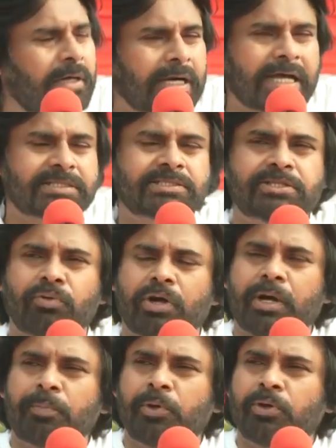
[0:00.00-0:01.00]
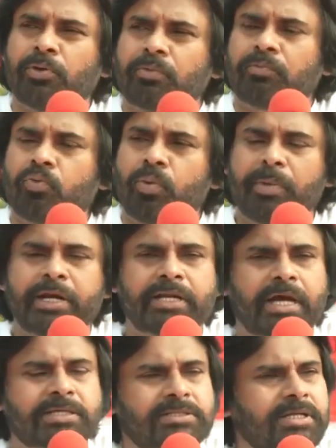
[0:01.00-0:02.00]
రాష్ట్రం ఒకప్పుడు ఉమ్మడి
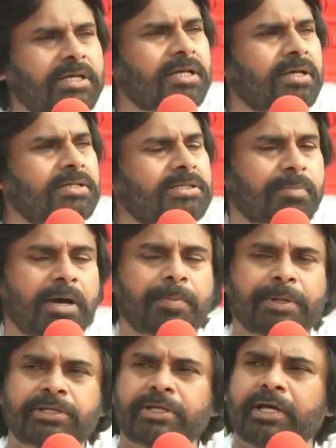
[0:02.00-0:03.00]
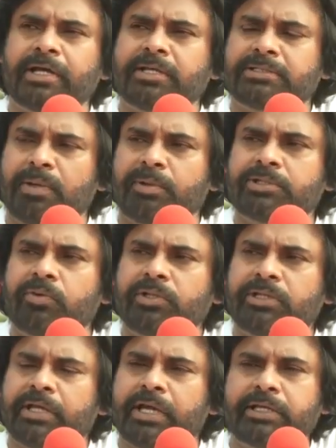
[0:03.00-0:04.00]
రాష్ట్ర సభాపతిగా
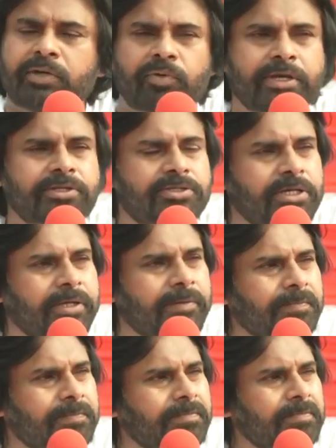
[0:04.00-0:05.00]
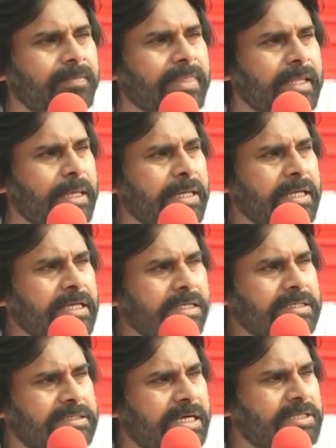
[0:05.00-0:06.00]
సమర్థవంతంగా నిర్వహించి
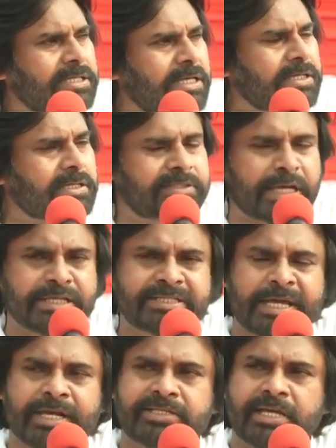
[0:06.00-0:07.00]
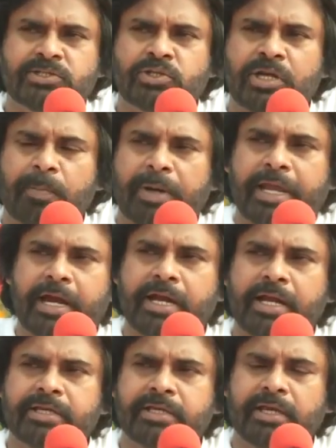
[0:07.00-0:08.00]
జనసేన జనసేన చేస్తున్న
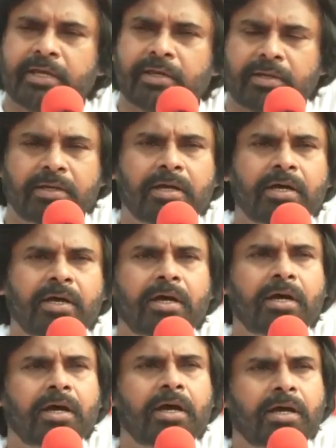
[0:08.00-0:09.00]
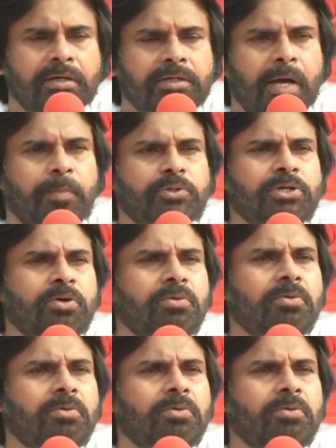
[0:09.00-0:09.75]
ప్రయాణానికి నా భుజం